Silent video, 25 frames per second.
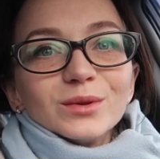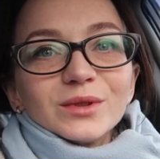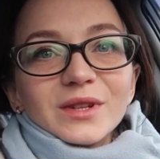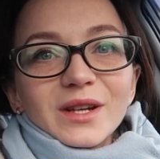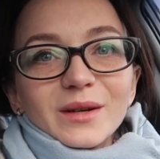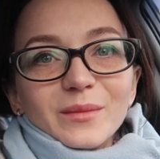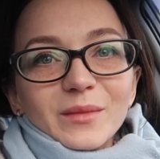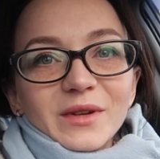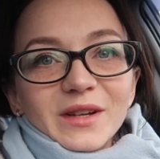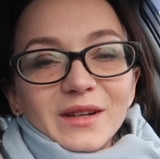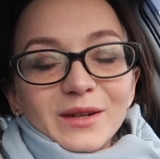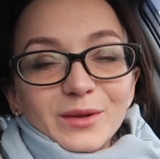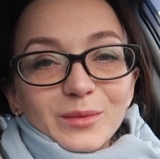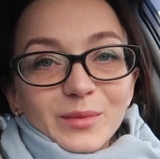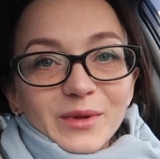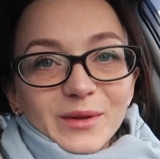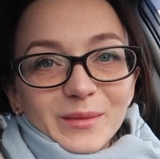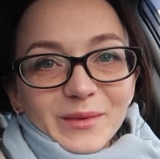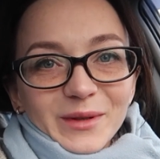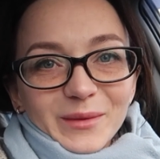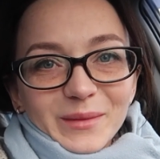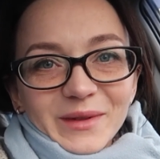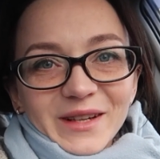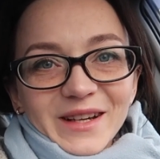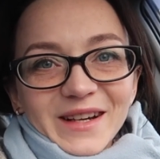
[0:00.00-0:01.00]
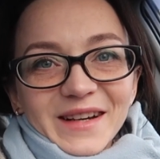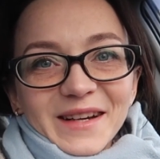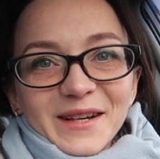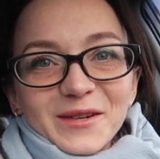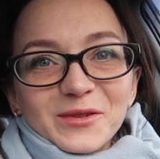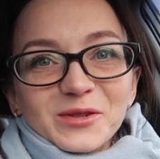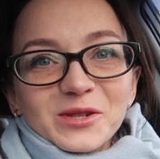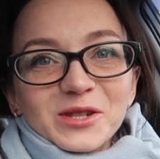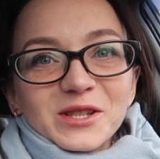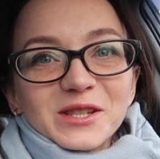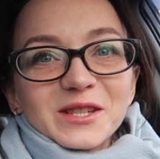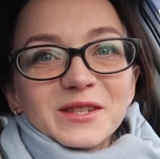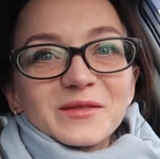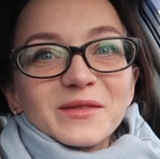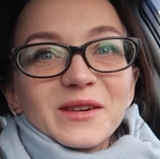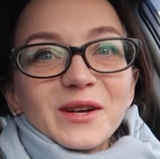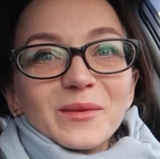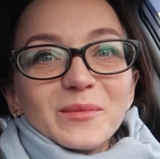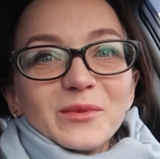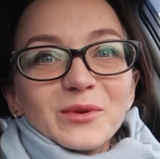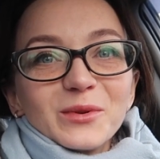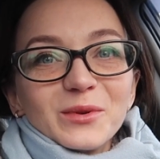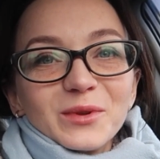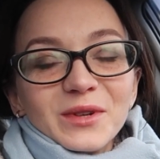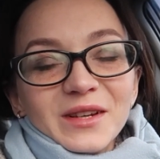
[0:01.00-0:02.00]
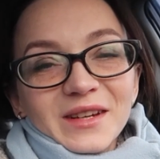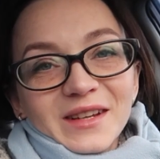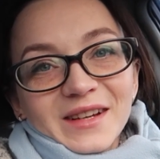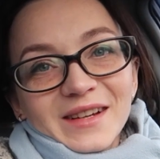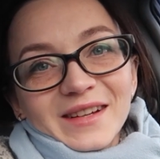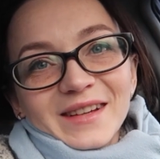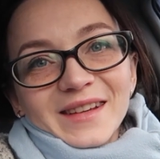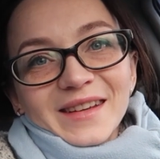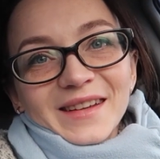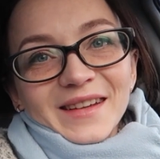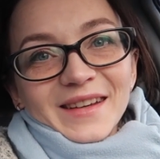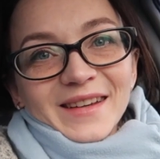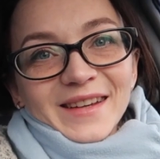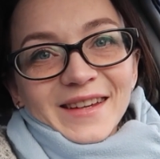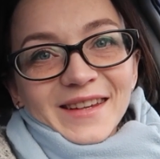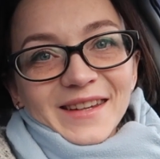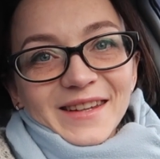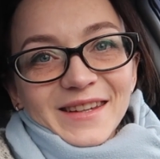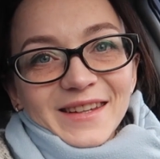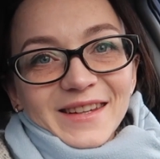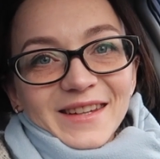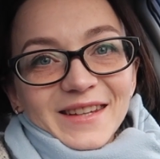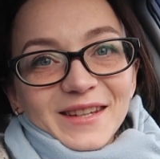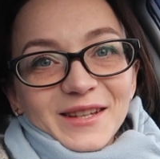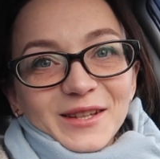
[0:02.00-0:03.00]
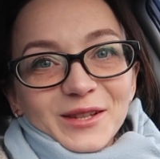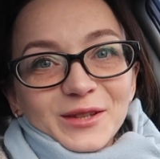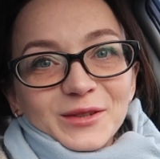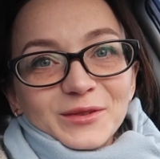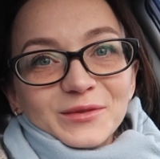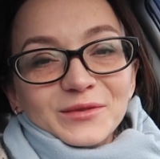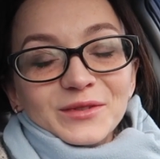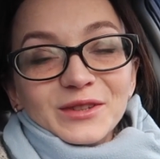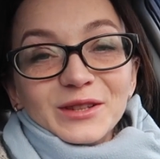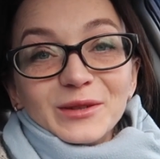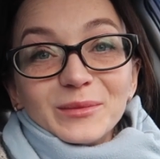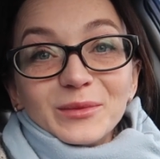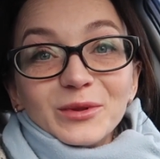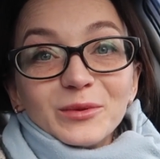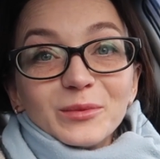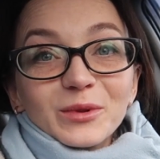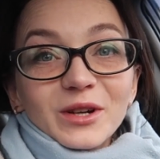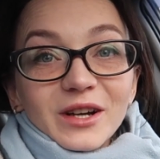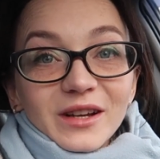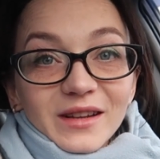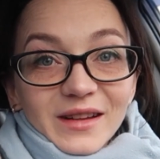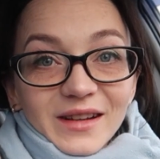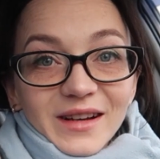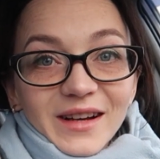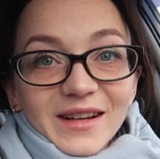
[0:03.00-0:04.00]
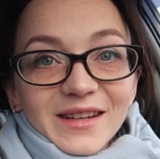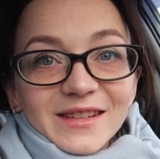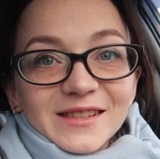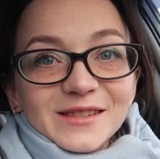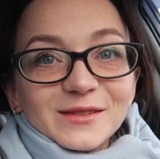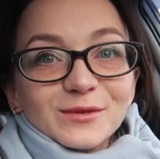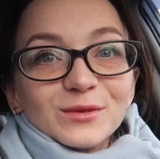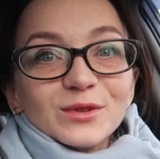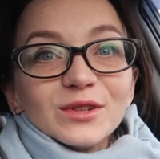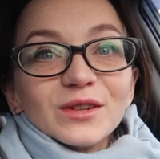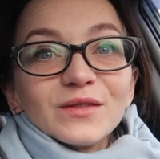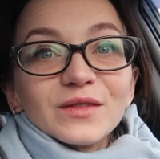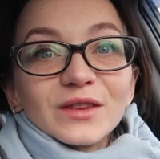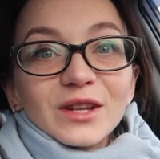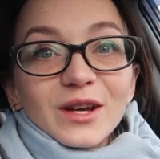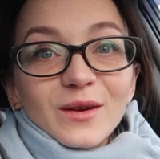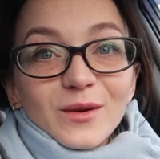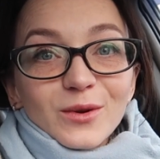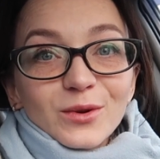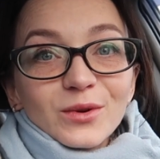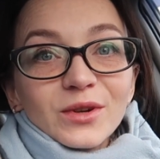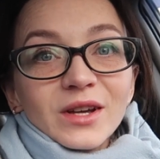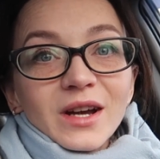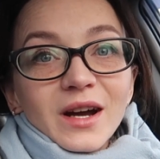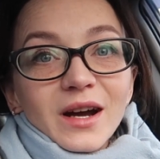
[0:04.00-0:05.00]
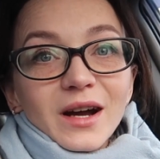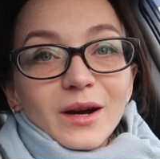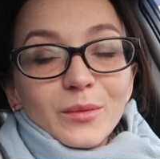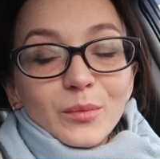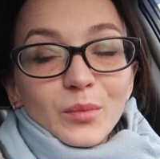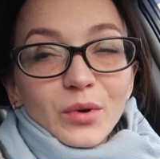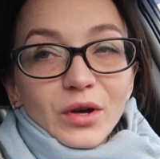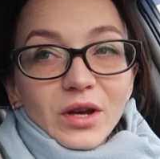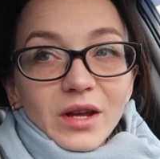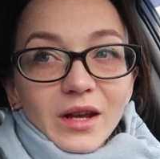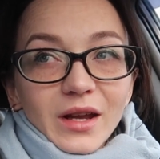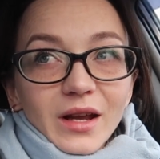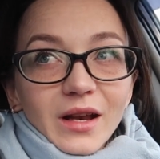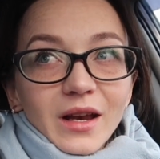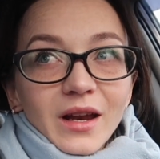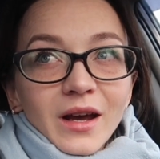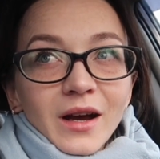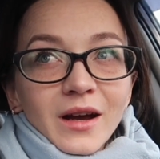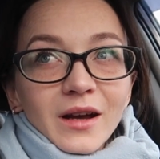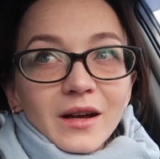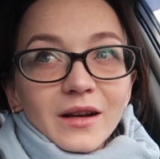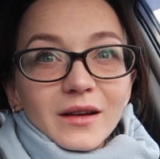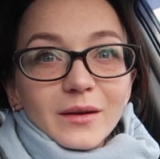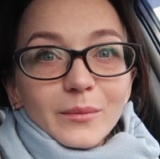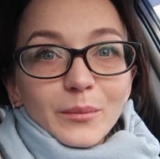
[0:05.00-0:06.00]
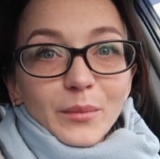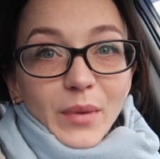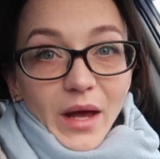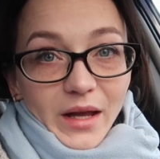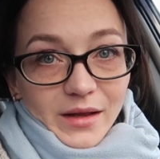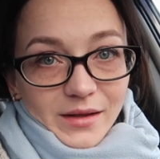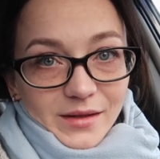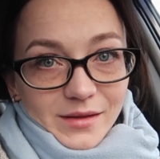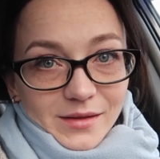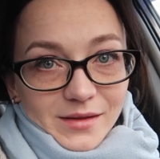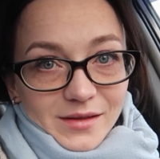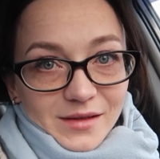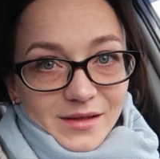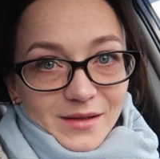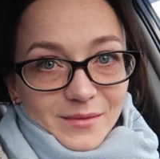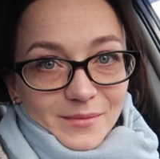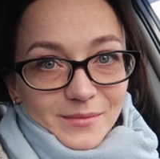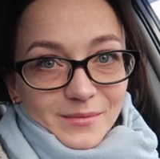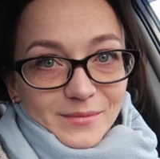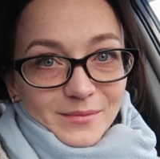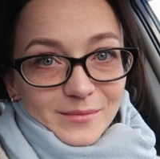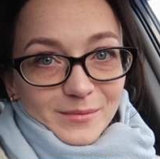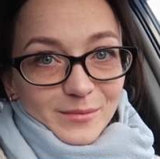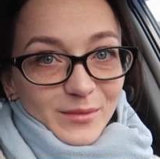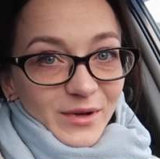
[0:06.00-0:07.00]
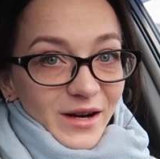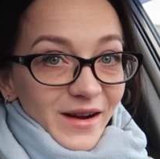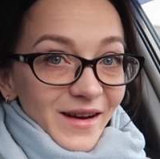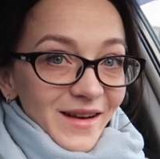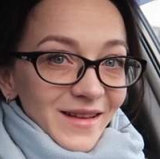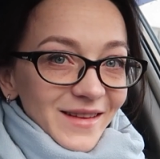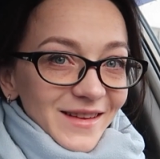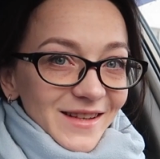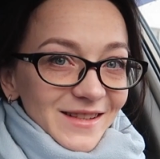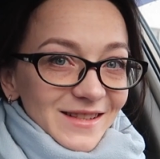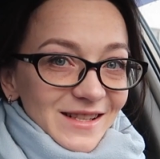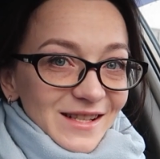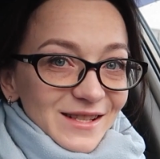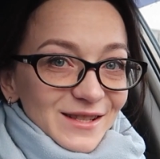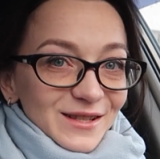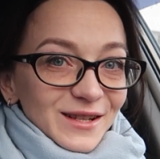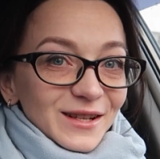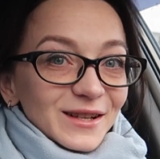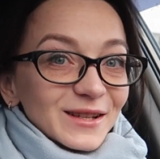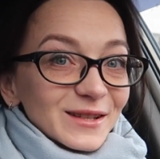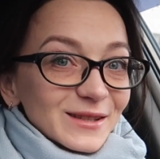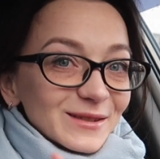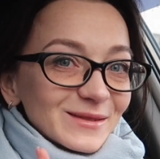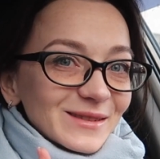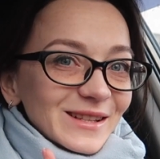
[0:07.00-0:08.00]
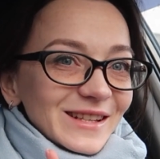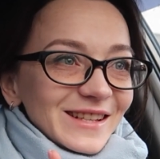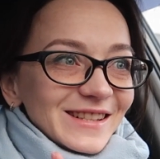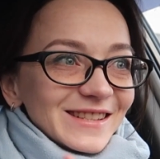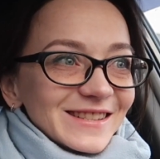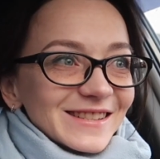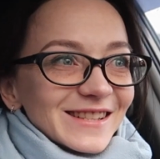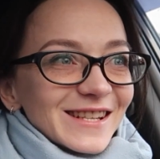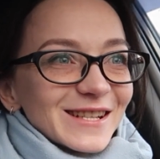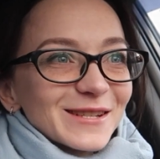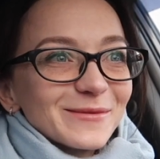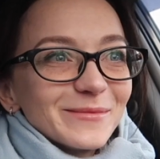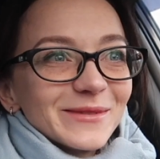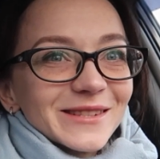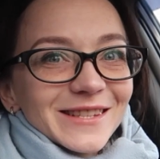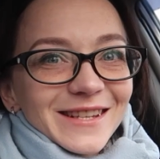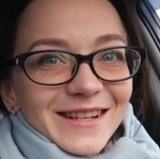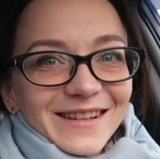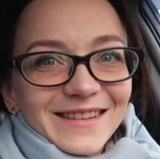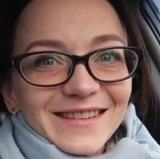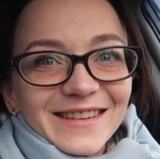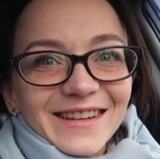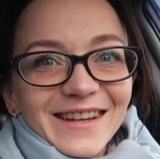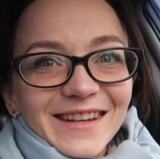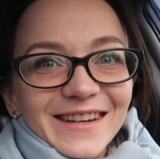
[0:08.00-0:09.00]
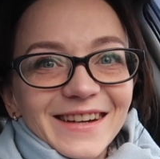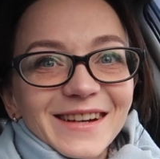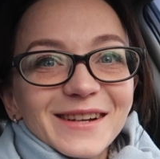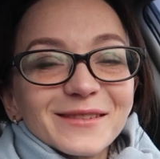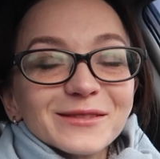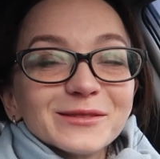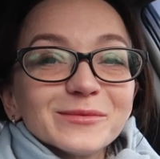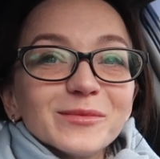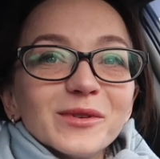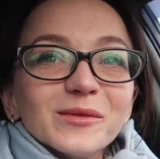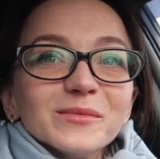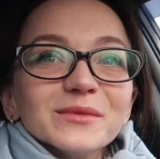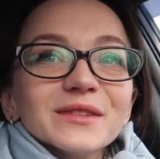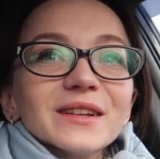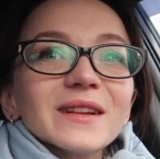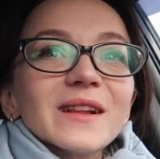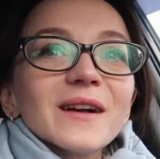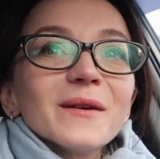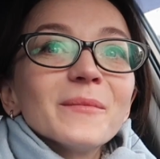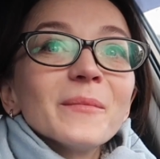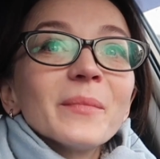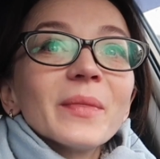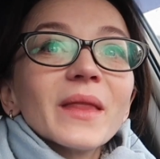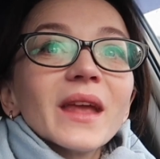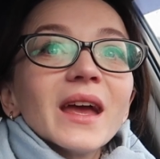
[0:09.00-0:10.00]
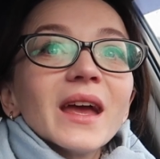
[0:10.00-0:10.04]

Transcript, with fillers: утро, мои любимые, мои хорошие, с вами Оля, и вы на моем канале. Сегодня 2 апреля, пятница. Правильно я сказала? Смотрите, даже без календарика вспомнила.